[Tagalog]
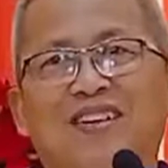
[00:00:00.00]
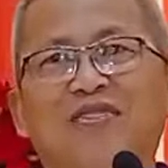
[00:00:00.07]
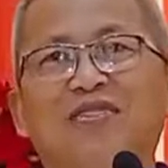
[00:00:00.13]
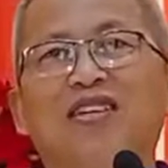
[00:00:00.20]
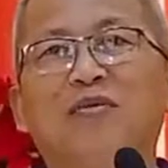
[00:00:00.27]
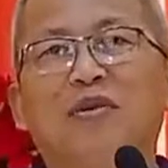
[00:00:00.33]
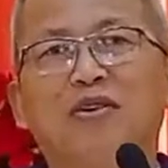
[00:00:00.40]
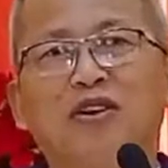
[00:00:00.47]

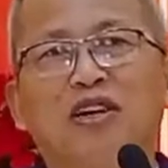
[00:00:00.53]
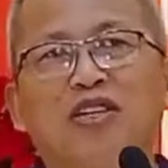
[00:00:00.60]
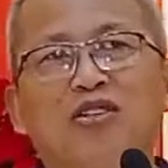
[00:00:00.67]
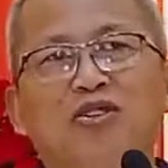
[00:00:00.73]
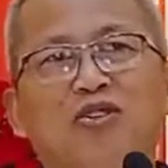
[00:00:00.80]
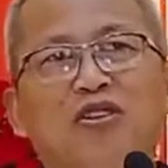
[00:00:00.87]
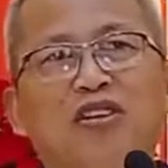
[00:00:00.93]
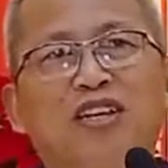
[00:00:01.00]
Unsa mo rin
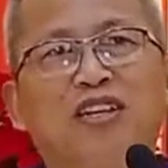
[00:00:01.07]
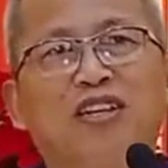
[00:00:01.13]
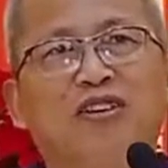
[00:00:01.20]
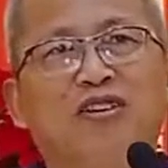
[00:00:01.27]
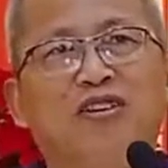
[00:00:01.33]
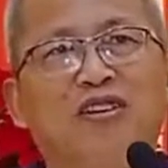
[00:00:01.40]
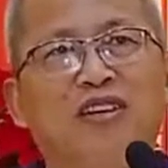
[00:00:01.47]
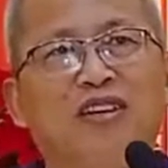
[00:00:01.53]
nisod
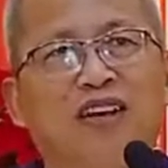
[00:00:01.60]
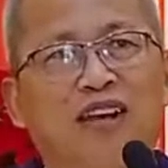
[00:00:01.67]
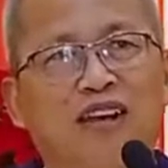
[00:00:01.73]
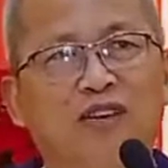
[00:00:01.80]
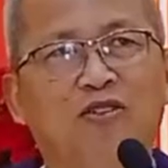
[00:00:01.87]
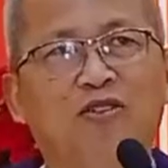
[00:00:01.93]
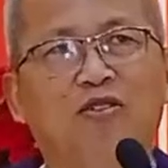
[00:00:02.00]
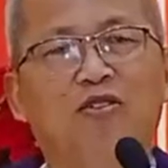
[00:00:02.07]
ninyo,
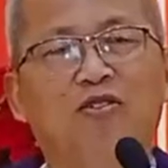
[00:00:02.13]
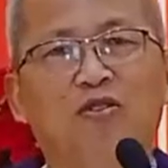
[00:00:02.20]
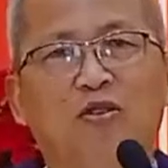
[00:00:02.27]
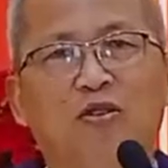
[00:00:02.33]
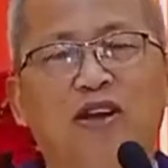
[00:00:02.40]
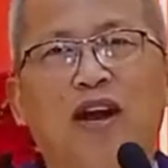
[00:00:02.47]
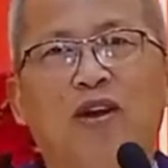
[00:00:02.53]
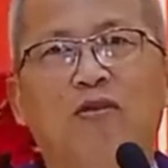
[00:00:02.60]
Ginoo o
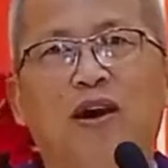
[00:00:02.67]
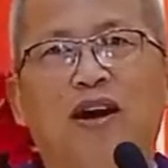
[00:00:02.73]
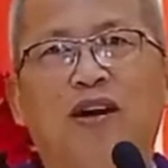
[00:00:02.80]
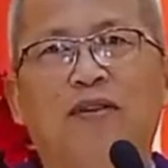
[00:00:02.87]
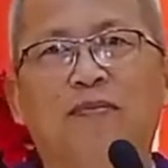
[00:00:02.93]
yawa?